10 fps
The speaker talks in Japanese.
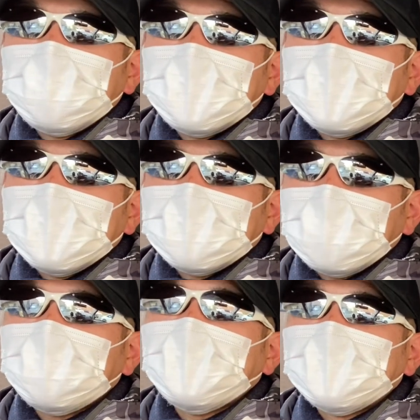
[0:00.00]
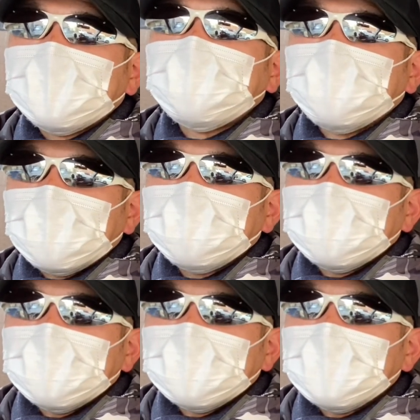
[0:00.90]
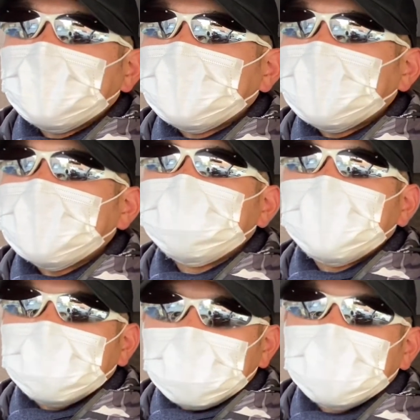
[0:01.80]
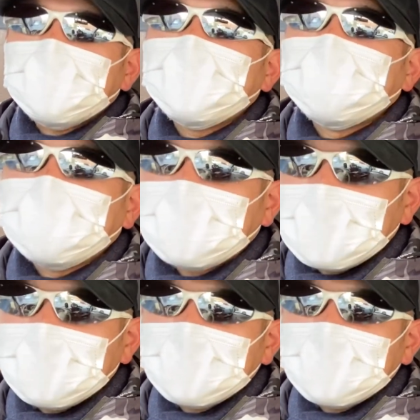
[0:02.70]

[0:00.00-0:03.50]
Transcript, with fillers: いで撮ったんですよ。始めることにしたんですよね。